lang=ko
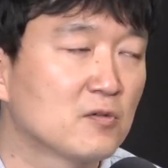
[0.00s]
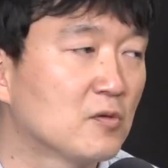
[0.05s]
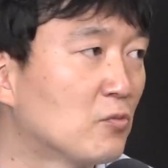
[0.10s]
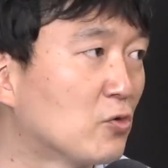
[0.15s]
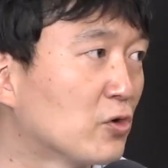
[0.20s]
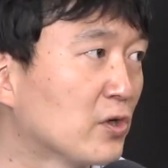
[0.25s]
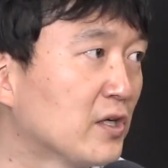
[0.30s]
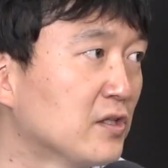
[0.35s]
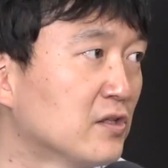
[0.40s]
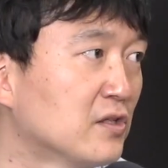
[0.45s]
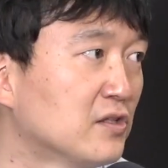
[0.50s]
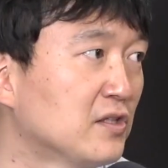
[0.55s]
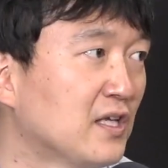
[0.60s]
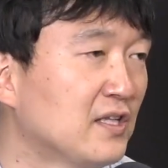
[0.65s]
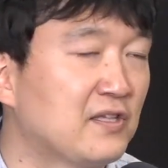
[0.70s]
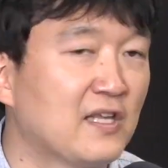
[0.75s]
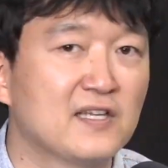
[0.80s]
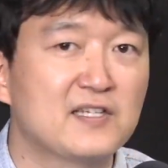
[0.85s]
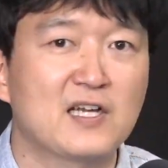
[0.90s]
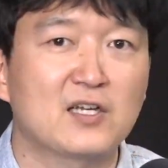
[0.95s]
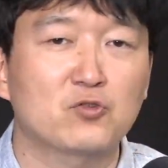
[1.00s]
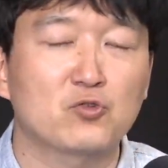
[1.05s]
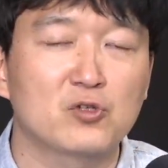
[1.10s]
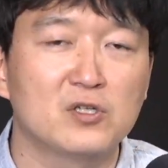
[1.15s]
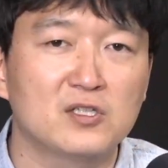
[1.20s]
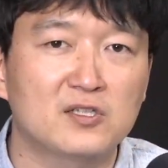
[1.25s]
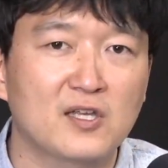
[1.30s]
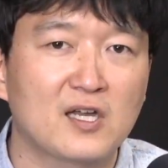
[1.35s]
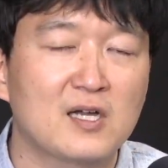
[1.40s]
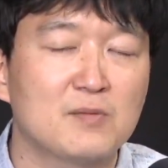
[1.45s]
모르겠는데 대장동
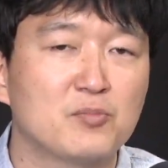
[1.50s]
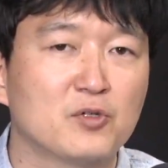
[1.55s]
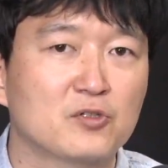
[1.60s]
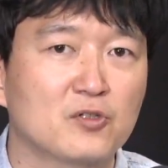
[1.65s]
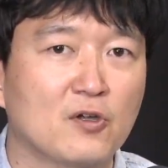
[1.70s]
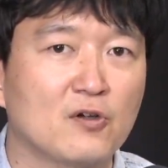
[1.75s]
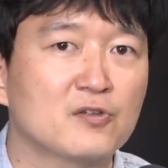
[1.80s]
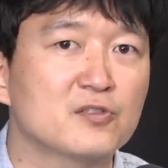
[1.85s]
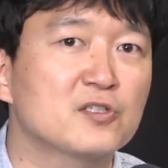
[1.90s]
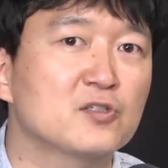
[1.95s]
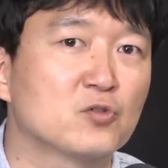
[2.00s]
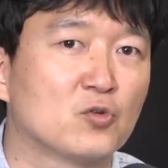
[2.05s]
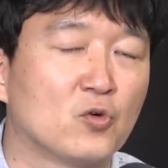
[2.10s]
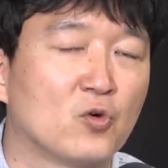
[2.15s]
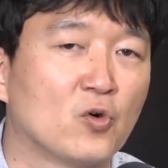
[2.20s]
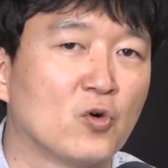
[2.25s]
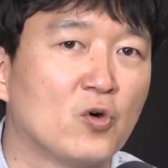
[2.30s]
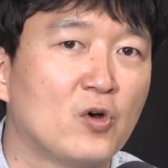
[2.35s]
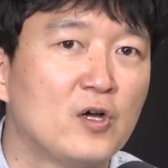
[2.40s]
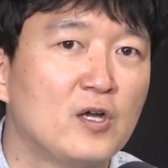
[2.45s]
일단 한번 터지고